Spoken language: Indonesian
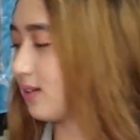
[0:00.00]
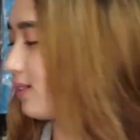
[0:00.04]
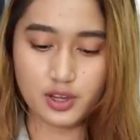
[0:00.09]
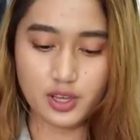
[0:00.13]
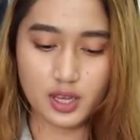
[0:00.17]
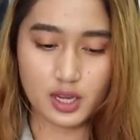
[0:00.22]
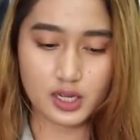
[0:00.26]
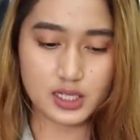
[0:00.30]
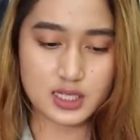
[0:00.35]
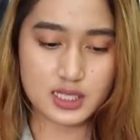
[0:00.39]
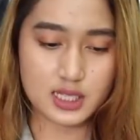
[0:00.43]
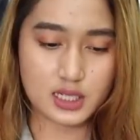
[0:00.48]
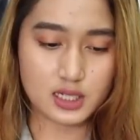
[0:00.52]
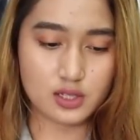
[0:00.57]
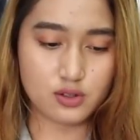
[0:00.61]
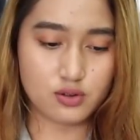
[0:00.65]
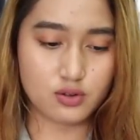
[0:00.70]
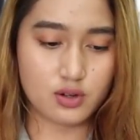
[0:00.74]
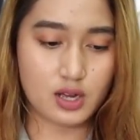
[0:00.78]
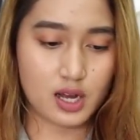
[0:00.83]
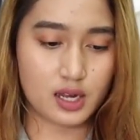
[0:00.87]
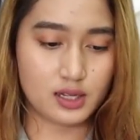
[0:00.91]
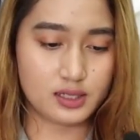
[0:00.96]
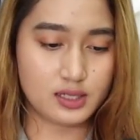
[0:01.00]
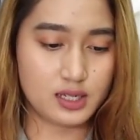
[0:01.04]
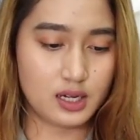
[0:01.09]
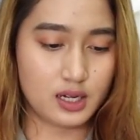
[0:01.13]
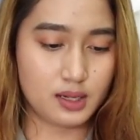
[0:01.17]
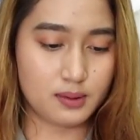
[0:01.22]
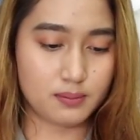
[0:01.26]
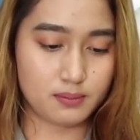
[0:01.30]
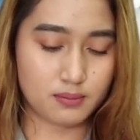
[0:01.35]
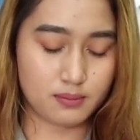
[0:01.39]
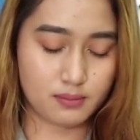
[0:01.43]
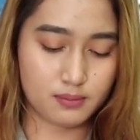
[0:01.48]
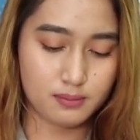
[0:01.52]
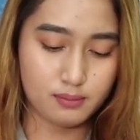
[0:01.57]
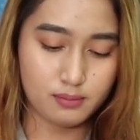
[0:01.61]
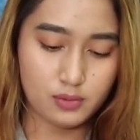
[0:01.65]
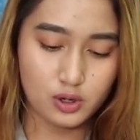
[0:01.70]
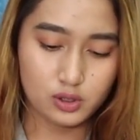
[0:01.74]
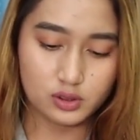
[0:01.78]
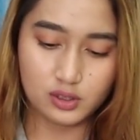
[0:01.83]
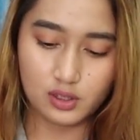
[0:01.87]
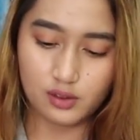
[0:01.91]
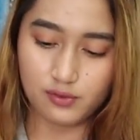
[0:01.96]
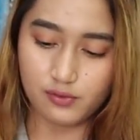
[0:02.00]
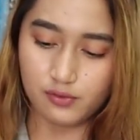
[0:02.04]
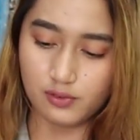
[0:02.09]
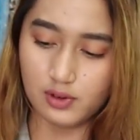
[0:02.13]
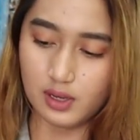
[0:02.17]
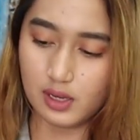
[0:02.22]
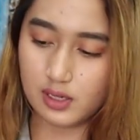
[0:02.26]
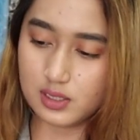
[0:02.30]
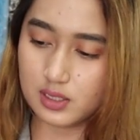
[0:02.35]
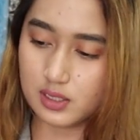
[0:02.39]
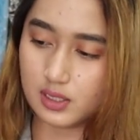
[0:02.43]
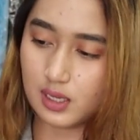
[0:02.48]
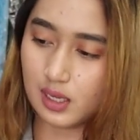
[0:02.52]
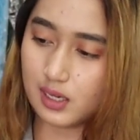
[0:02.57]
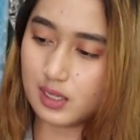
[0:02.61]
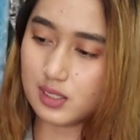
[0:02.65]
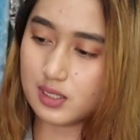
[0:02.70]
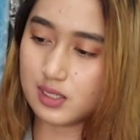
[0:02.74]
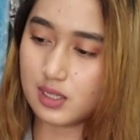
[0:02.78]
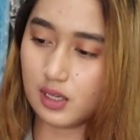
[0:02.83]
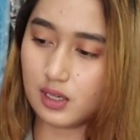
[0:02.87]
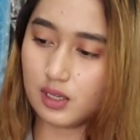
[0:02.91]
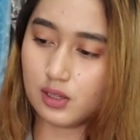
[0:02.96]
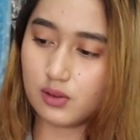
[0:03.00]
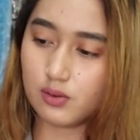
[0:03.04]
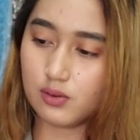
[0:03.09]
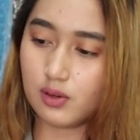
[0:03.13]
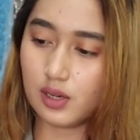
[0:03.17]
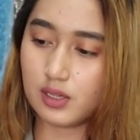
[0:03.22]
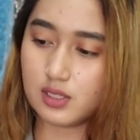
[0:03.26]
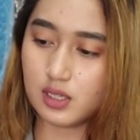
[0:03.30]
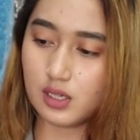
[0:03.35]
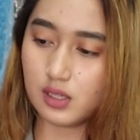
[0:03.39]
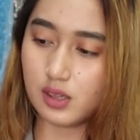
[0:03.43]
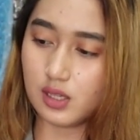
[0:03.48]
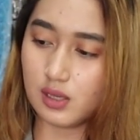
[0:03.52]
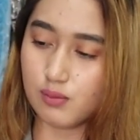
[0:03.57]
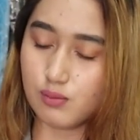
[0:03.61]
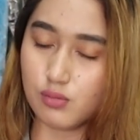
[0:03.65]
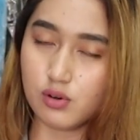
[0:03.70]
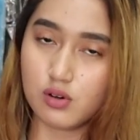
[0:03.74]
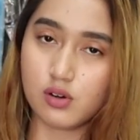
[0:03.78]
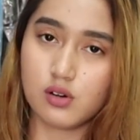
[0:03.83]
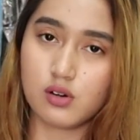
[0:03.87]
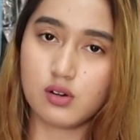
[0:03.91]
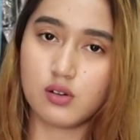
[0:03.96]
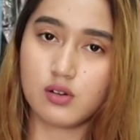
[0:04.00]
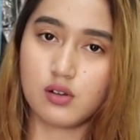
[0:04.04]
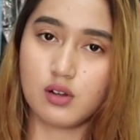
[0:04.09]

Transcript: Oh ya, di sini juga ada motif garis-garisnya gitu guys ini timbul